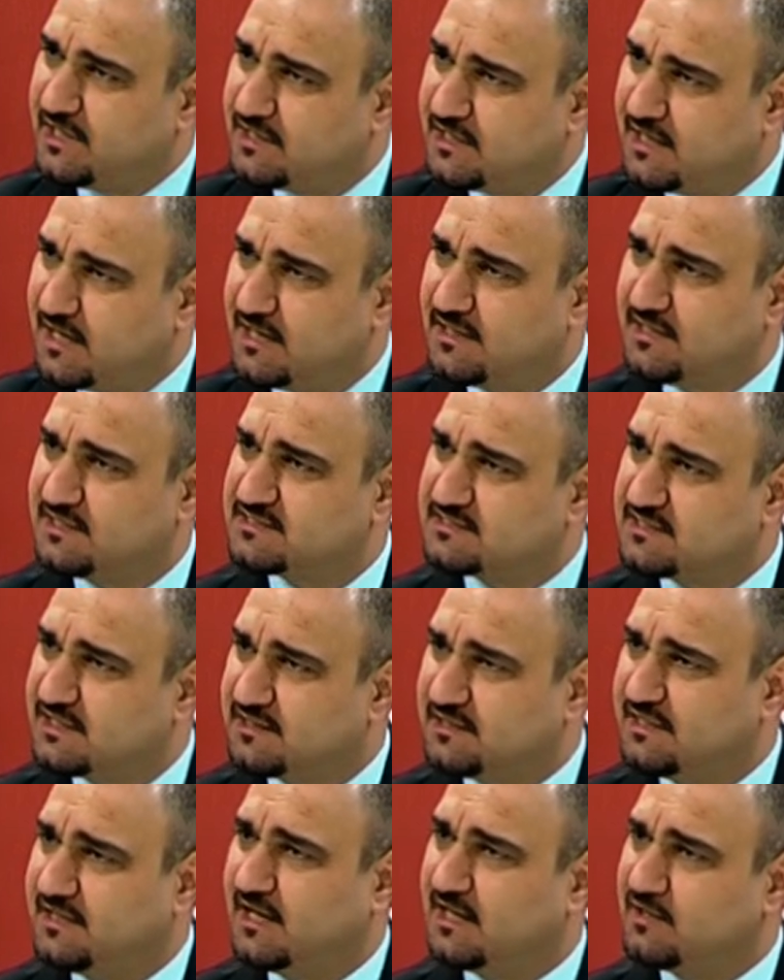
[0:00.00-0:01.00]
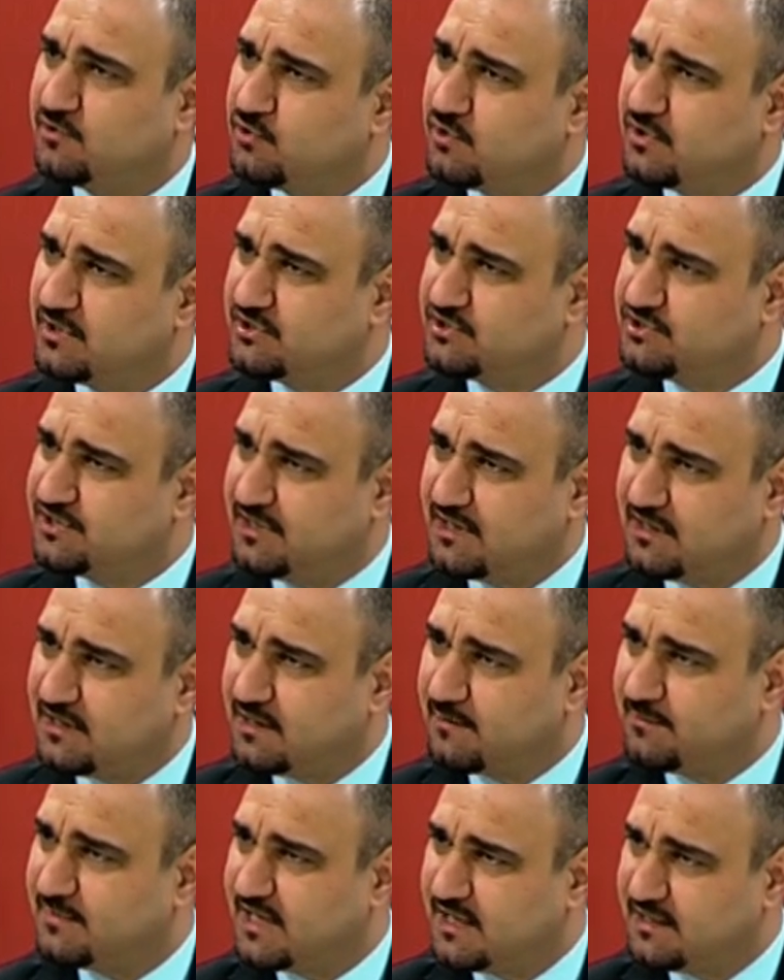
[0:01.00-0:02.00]
كان يستطيع ان يخرج
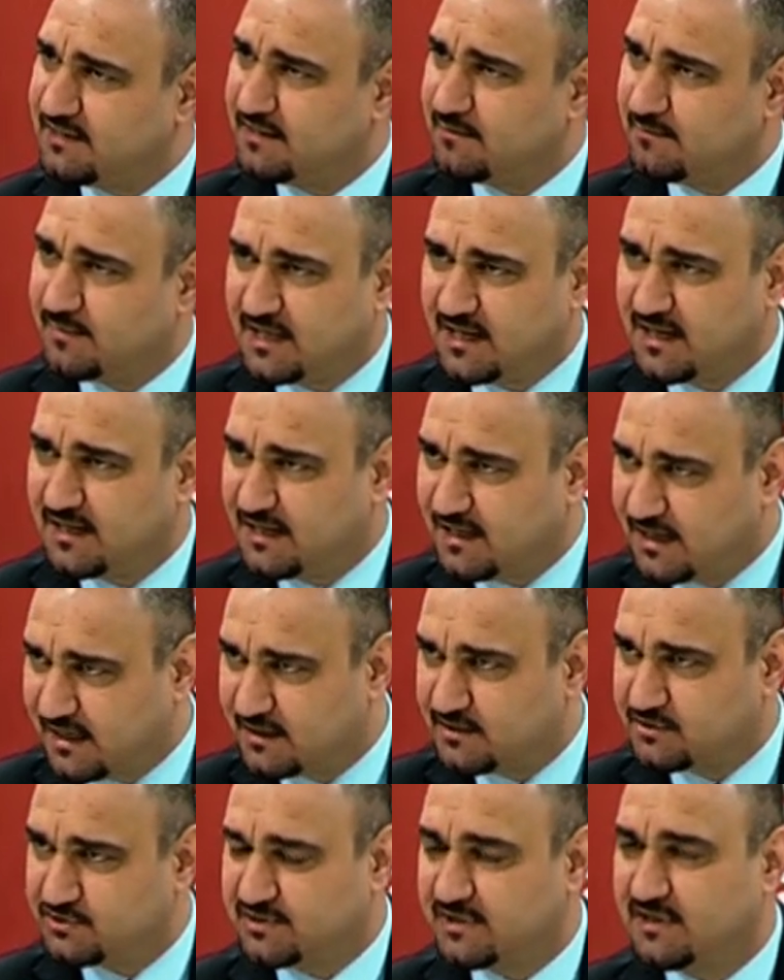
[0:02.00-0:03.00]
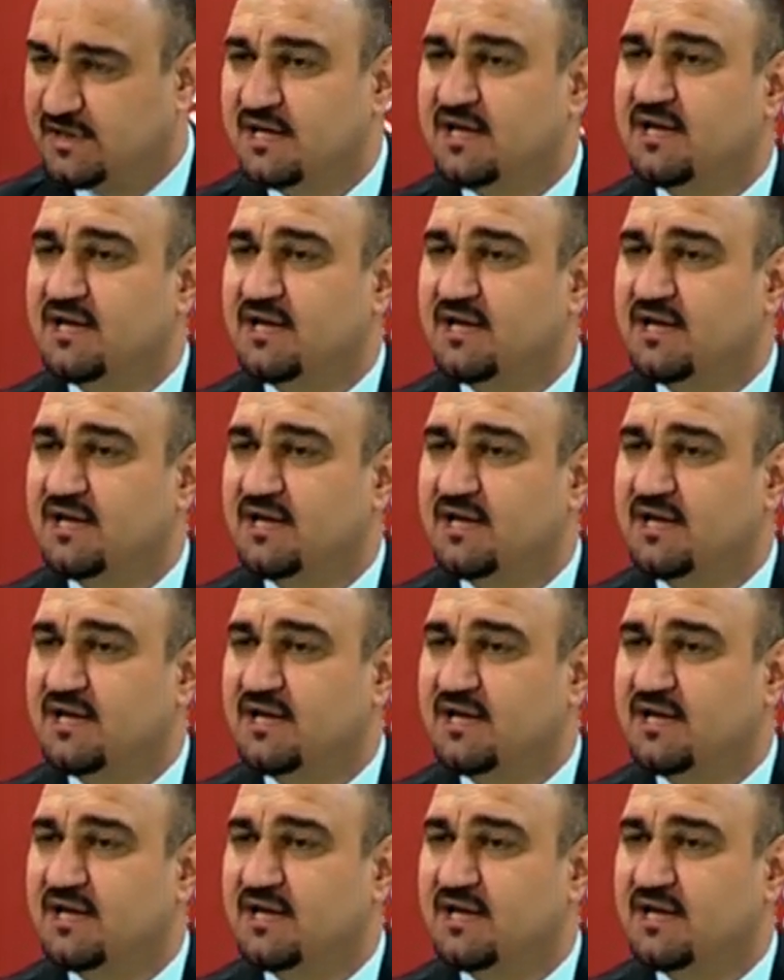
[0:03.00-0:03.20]
العراق من هذه المرحله الحرجه.